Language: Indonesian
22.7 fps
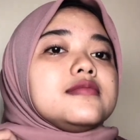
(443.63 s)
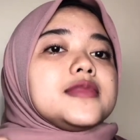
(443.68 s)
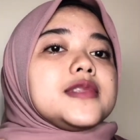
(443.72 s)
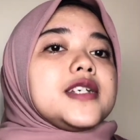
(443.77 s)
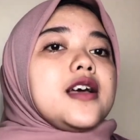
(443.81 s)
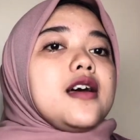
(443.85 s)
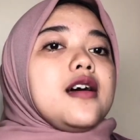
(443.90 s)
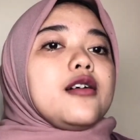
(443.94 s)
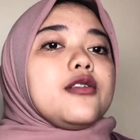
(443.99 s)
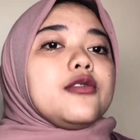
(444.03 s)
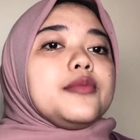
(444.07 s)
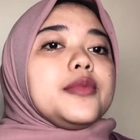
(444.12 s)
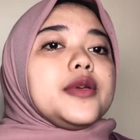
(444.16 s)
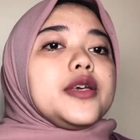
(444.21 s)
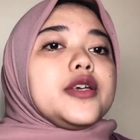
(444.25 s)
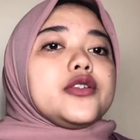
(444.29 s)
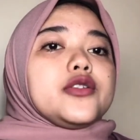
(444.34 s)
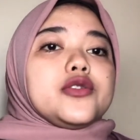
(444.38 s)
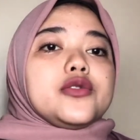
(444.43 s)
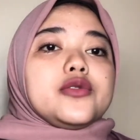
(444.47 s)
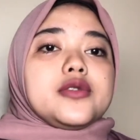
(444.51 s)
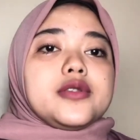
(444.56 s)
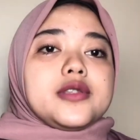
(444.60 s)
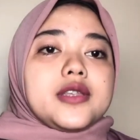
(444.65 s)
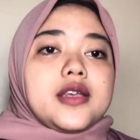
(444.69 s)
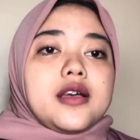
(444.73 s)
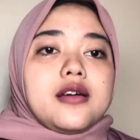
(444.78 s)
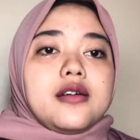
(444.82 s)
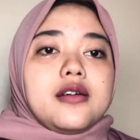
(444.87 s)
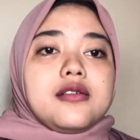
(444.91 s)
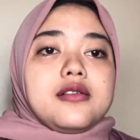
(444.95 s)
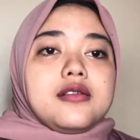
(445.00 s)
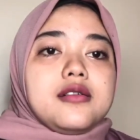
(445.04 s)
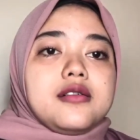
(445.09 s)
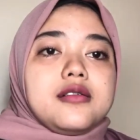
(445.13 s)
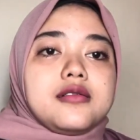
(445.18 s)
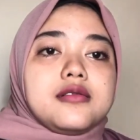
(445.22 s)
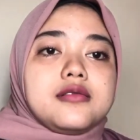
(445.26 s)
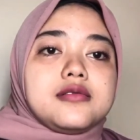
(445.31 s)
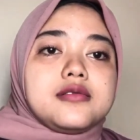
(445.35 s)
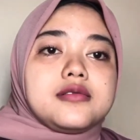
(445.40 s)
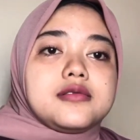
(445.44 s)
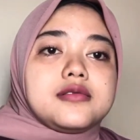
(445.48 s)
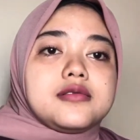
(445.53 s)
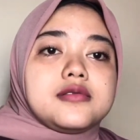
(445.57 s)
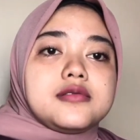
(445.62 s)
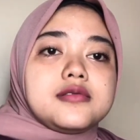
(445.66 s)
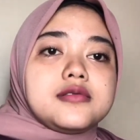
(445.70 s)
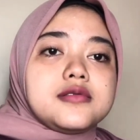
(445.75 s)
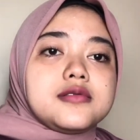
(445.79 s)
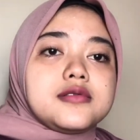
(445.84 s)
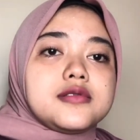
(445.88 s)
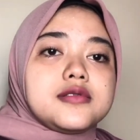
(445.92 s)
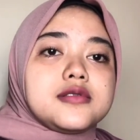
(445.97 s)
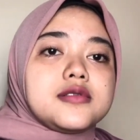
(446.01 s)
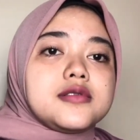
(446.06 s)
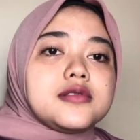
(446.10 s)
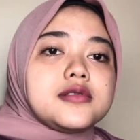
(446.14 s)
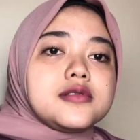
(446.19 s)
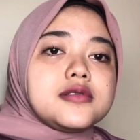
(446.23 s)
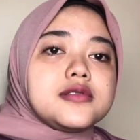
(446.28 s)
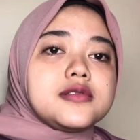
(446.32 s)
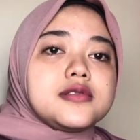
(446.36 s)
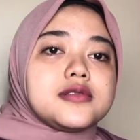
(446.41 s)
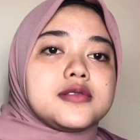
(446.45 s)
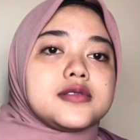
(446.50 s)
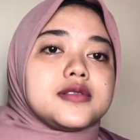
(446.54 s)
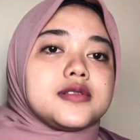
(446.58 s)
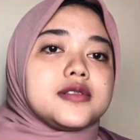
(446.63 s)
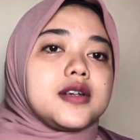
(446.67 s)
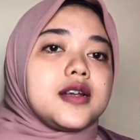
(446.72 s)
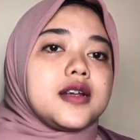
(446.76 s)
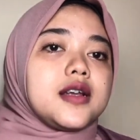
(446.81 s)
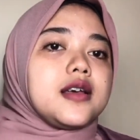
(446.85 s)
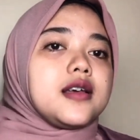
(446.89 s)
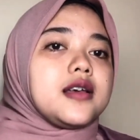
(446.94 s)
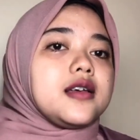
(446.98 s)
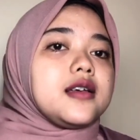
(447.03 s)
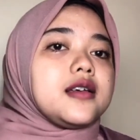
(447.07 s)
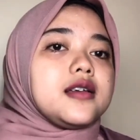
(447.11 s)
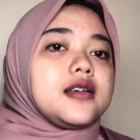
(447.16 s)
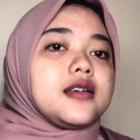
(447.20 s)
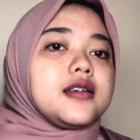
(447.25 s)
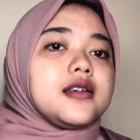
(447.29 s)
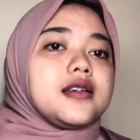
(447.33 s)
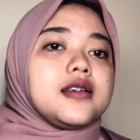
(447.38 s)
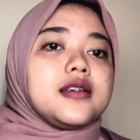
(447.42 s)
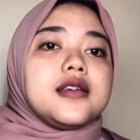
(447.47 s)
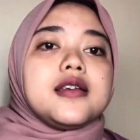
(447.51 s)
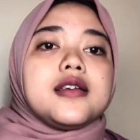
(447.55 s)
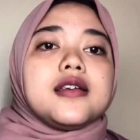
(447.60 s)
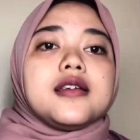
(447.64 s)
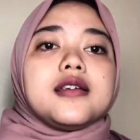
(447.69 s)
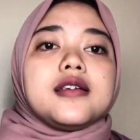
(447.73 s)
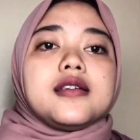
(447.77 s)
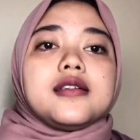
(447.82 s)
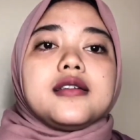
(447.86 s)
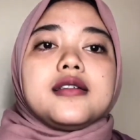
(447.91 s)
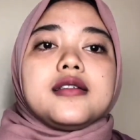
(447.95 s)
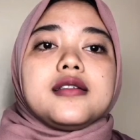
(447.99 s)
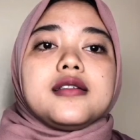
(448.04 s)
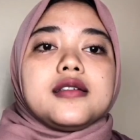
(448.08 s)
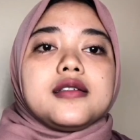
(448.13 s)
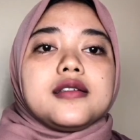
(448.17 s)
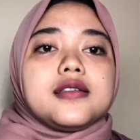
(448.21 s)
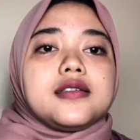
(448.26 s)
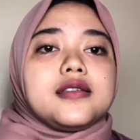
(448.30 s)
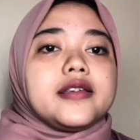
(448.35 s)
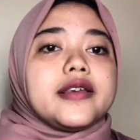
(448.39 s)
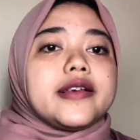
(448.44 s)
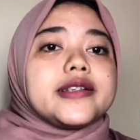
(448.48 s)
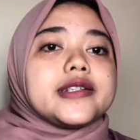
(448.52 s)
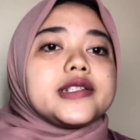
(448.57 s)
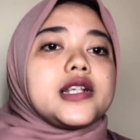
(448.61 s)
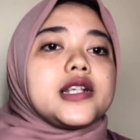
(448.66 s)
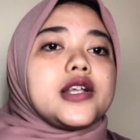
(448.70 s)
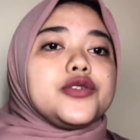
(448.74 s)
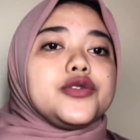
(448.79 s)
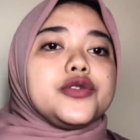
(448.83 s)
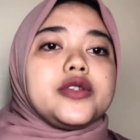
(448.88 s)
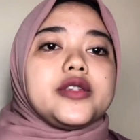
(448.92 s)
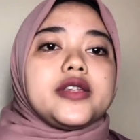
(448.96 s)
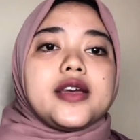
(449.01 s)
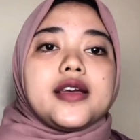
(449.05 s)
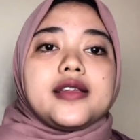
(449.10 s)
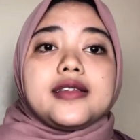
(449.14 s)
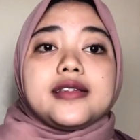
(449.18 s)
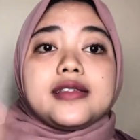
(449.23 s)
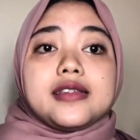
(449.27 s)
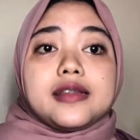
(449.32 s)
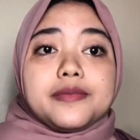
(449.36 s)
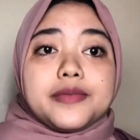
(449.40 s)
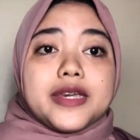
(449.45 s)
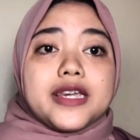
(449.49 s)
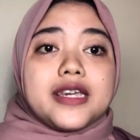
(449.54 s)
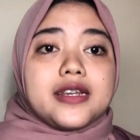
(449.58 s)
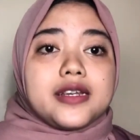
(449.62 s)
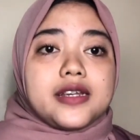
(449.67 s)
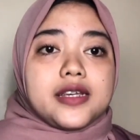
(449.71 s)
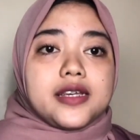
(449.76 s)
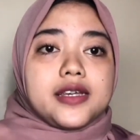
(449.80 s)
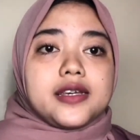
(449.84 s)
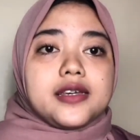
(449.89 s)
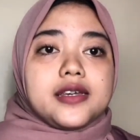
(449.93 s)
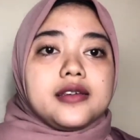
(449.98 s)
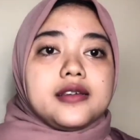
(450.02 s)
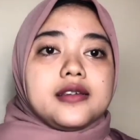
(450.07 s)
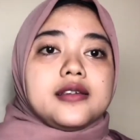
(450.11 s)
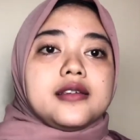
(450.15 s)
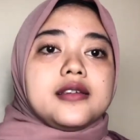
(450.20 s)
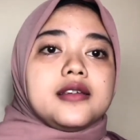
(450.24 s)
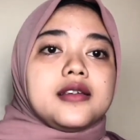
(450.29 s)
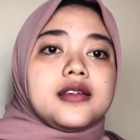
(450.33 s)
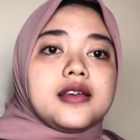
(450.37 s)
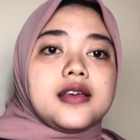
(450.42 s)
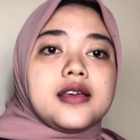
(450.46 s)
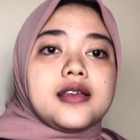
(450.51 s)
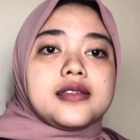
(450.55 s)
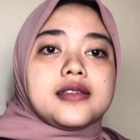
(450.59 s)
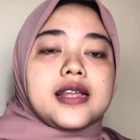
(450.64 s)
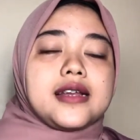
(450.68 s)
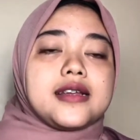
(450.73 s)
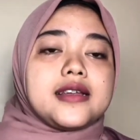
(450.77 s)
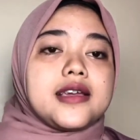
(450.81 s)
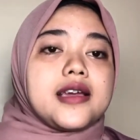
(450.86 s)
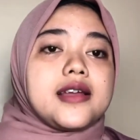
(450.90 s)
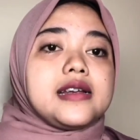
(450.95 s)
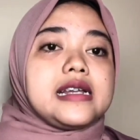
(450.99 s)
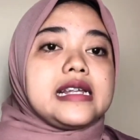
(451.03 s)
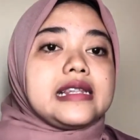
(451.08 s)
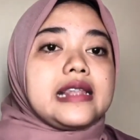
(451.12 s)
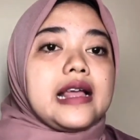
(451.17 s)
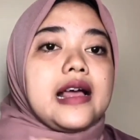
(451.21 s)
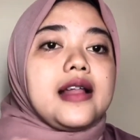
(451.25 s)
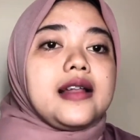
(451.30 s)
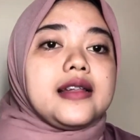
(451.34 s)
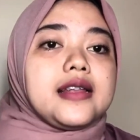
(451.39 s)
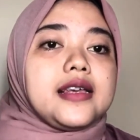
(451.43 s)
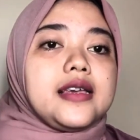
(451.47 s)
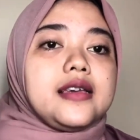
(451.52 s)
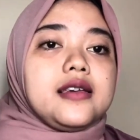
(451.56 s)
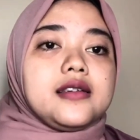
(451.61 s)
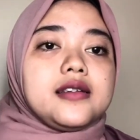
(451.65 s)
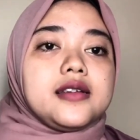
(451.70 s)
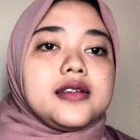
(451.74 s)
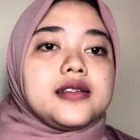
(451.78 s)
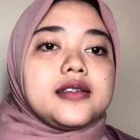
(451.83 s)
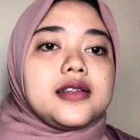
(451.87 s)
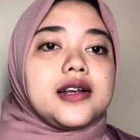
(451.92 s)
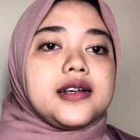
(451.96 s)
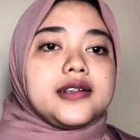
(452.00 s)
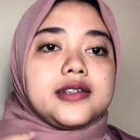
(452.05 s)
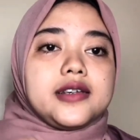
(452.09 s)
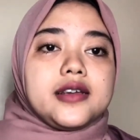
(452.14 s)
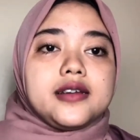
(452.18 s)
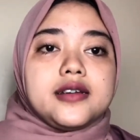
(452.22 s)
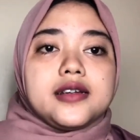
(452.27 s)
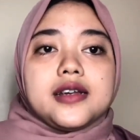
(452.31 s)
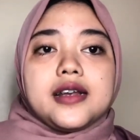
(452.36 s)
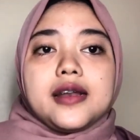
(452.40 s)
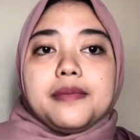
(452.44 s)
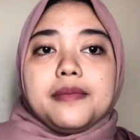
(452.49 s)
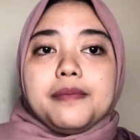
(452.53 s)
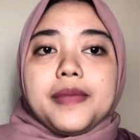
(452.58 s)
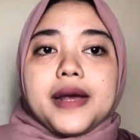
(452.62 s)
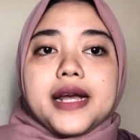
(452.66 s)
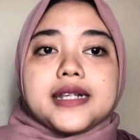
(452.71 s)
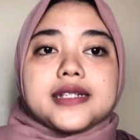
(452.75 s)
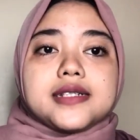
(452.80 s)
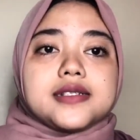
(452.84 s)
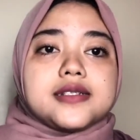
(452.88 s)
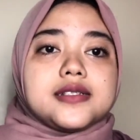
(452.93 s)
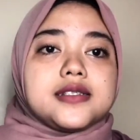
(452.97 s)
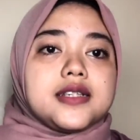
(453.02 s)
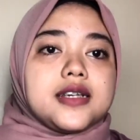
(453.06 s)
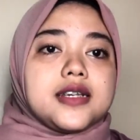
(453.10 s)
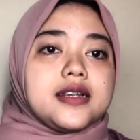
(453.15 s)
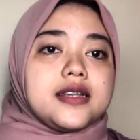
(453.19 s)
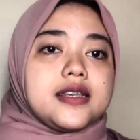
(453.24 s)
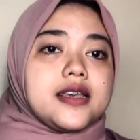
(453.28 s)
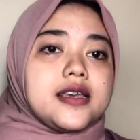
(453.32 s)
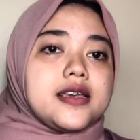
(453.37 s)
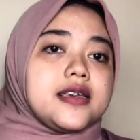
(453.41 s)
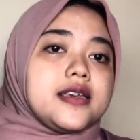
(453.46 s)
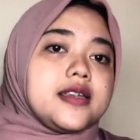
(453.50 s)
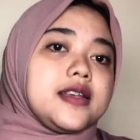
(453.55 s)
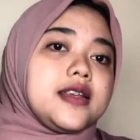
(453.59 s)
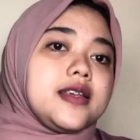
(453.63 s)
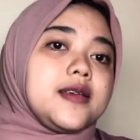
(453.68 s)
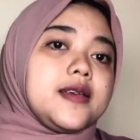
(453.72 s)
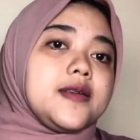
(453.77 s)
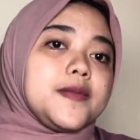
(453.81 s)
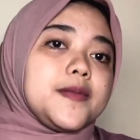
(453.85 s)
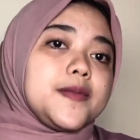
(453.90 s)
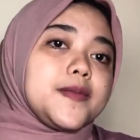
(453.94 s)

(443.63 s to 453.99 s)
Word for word: nggak aku bikin susah kok nah yang selanjutnya tetap gini tadi kan di tali ini talinya dilepas jadinya gini